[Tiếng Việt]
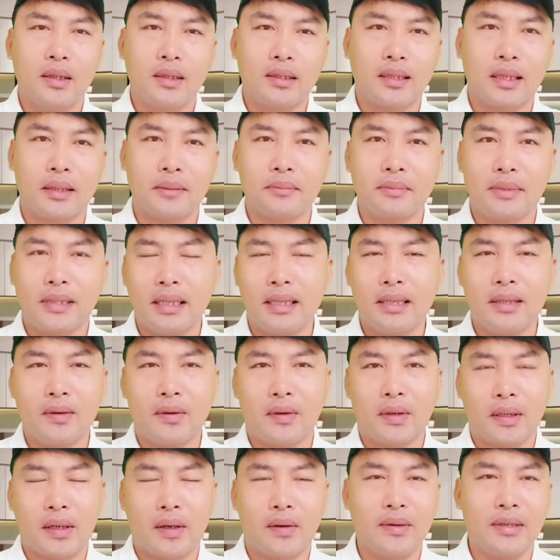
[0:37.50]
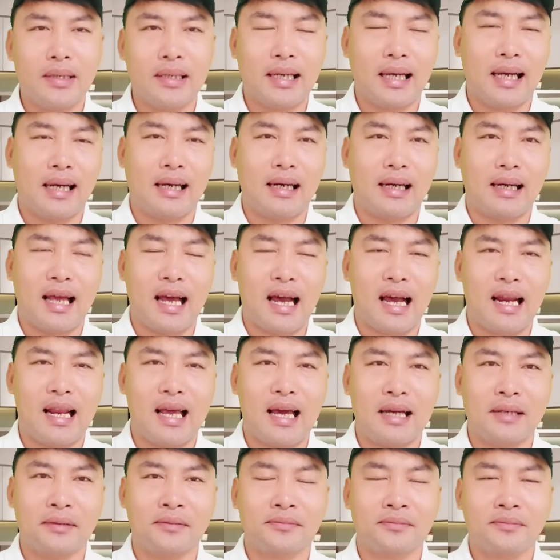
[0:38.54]
thậm chí còn nói rằng là
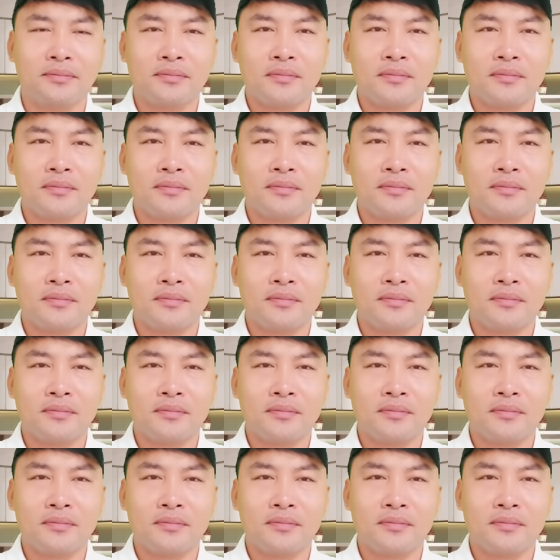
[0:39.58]
là